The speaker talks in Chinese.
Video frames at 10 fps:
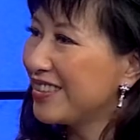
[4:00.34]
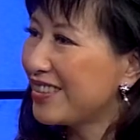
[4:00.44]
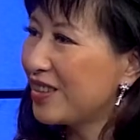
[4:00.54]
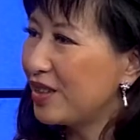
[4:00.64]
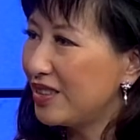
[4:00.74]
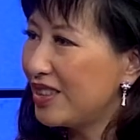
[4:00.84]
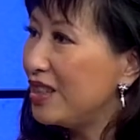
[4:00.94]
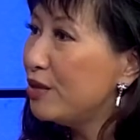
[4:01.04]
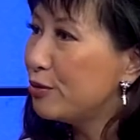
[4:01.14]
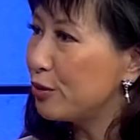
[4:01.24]
这个这
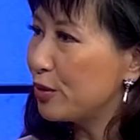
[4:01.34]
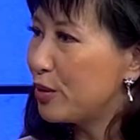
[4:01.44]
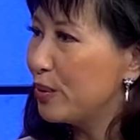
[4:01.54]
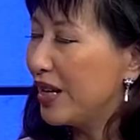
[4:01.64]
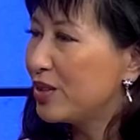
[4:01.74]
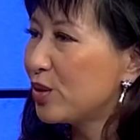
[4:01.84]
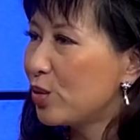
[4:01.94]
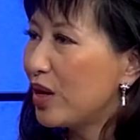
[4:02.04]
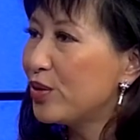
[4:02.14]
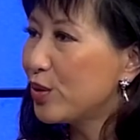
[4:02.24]
衣服对吗？就是
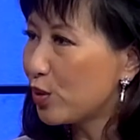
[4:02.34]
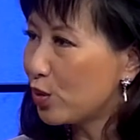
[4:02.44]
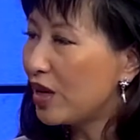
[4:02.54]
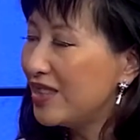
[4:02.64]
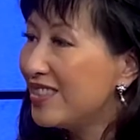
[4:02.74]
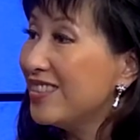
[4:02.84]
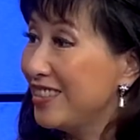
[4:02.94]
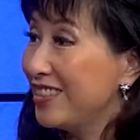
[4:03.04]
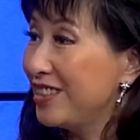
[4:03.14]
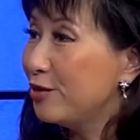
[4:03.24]
完全就穿自己
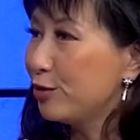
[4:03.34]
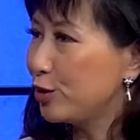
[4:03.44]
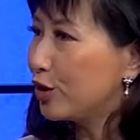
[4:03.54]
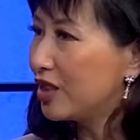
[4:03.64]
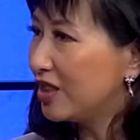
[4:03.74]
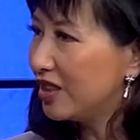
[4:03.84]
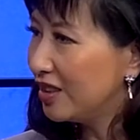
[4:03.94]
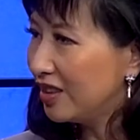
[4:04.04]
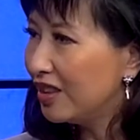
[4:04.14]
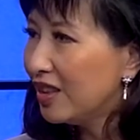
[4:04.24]
的衣服就可以
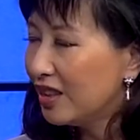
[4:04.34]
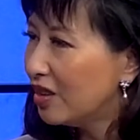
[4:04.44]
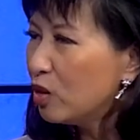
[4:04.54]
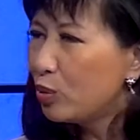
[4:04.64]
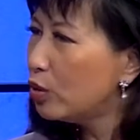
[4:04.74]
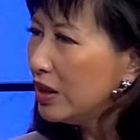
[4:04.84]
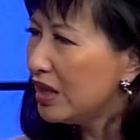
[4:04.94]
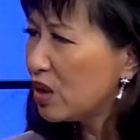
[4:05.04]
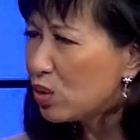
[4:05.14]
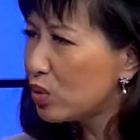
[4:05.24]
了，然后不会
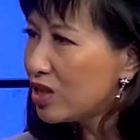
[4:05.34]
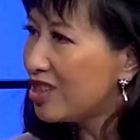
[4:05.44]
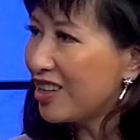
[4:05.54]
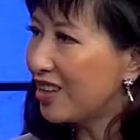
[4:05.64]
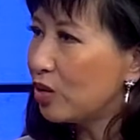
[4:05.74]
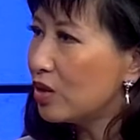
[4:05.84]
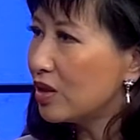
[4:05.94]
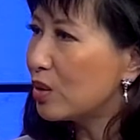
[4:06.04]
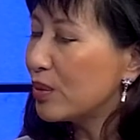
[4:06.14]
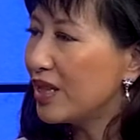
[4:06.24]
内出血或者
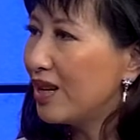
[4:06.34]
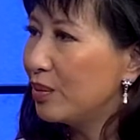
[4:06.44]
怎么样